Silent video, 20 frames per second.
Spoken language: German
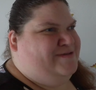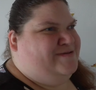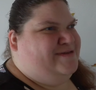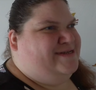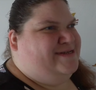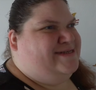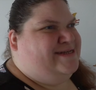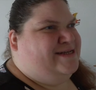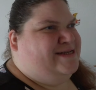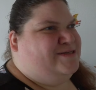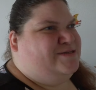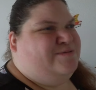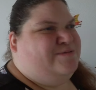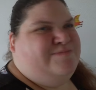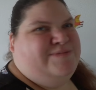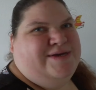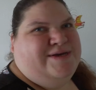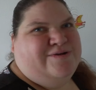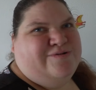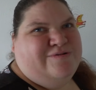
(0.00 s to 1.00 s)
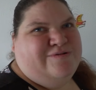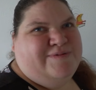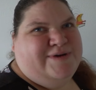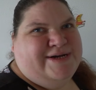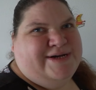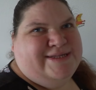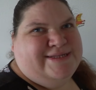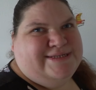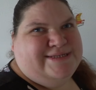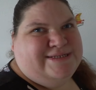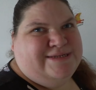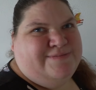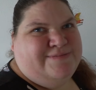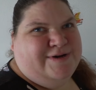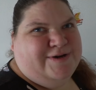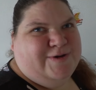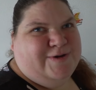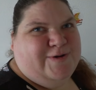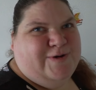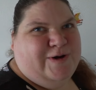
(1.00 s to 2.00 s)
und ist dann zu mir rüber ins
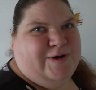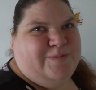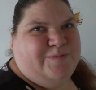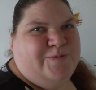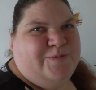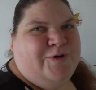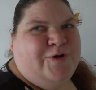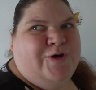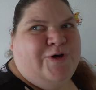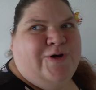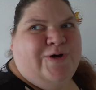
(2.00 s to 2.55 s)
Zimmer gekommen.